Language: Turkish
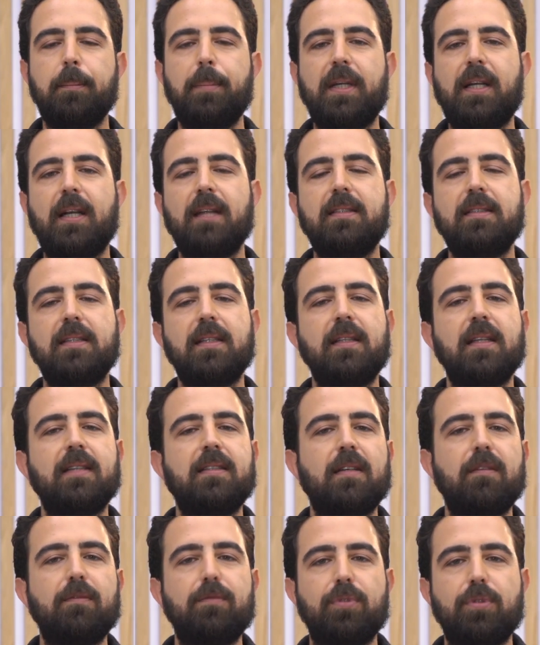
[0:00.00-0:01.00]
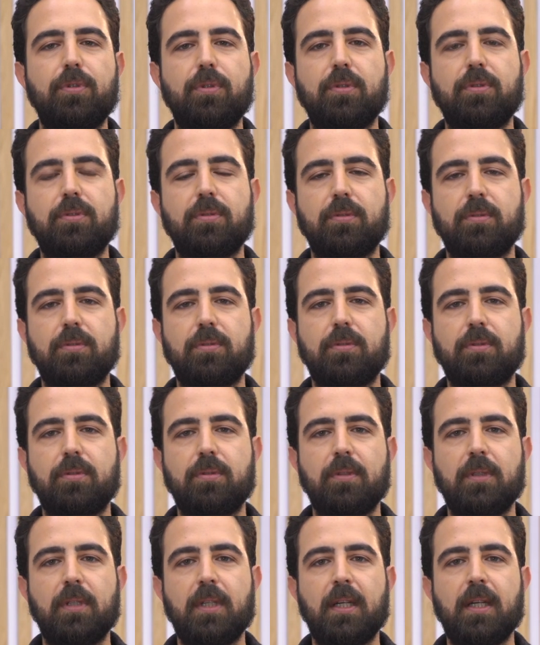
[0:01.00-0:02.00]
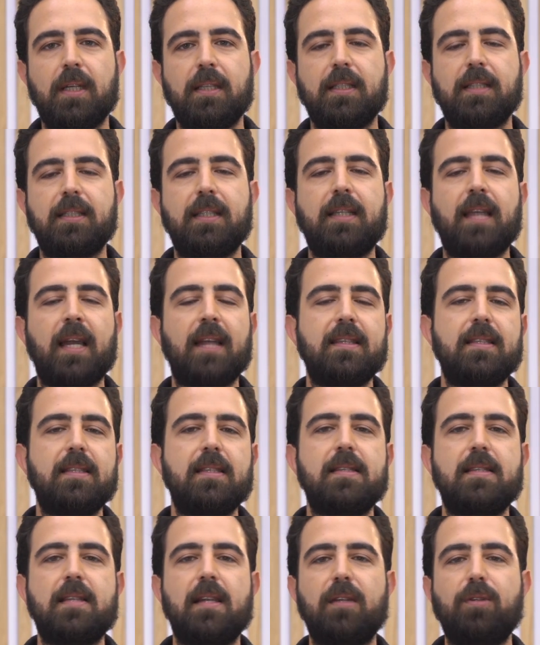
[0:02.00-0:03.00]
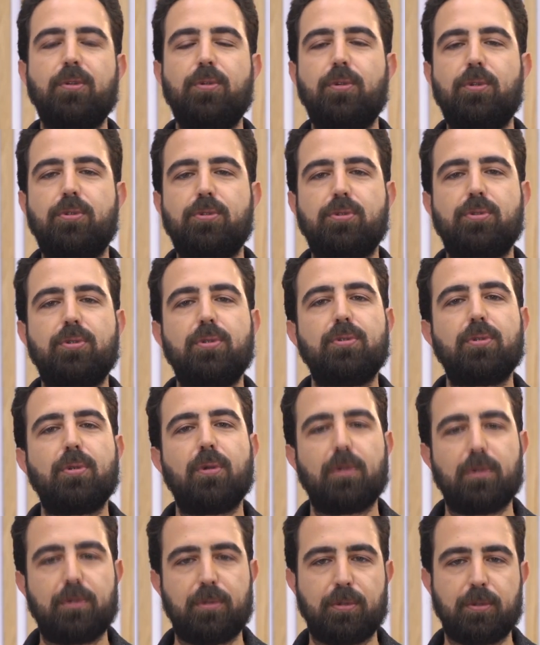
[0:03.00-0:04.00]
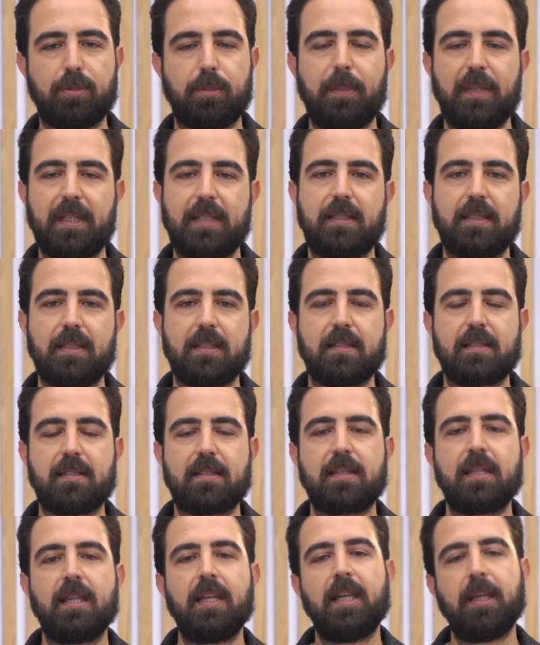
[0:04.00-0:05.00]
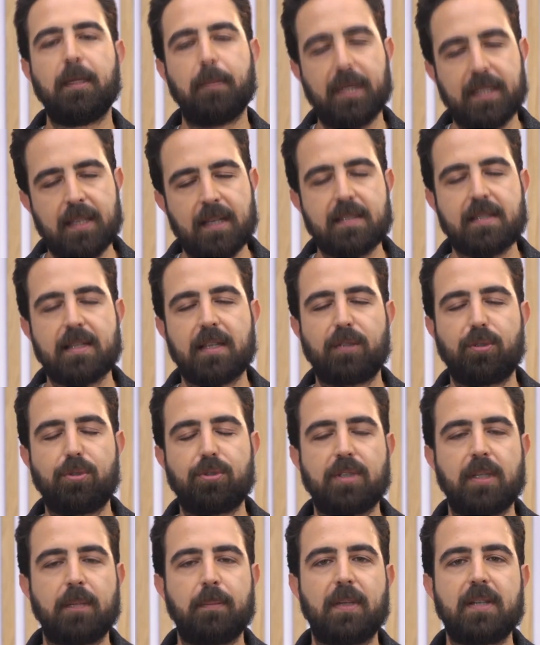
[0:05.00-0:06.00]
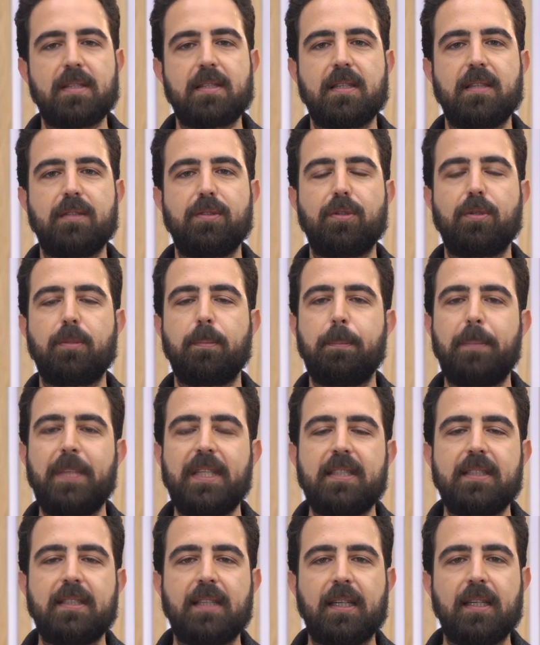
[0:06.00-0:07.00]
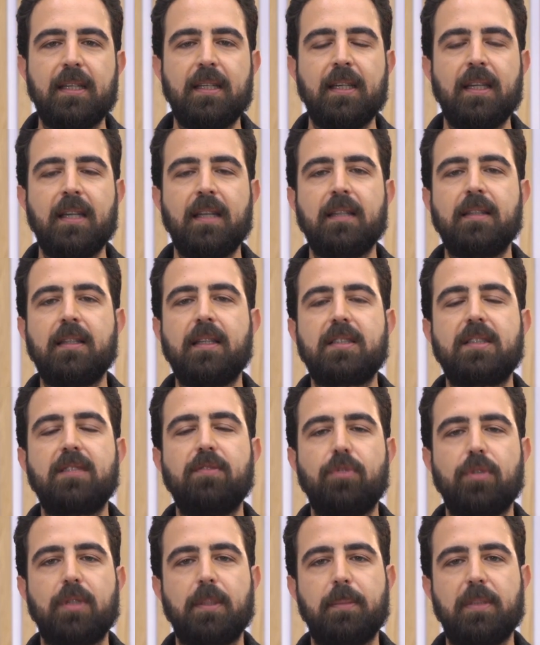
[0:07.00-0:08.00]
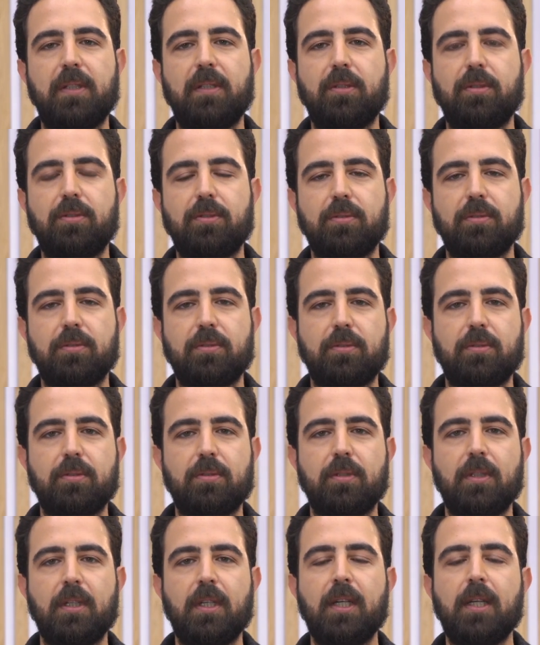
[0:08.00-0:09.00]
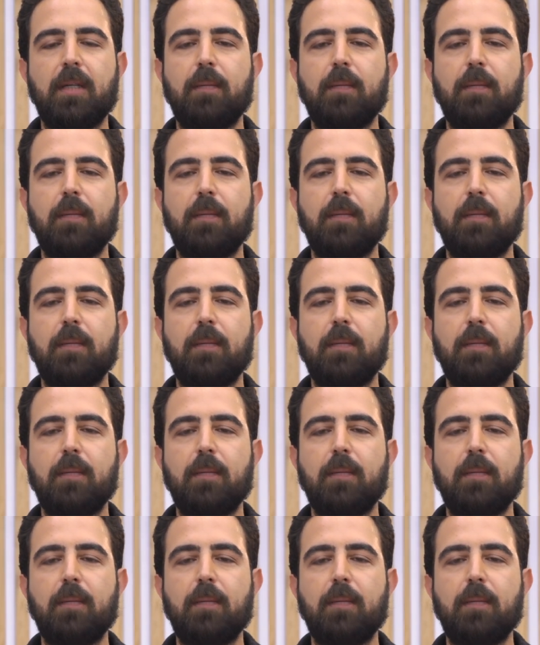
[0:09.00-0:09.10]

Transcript: Bir kadına neden vuruyorsunuz? Ya da kendinizden güçsüz olduğunu bildiğiniz bedensel güçten bahsediyorum. Birine nasıl vurabiliyorsunuz?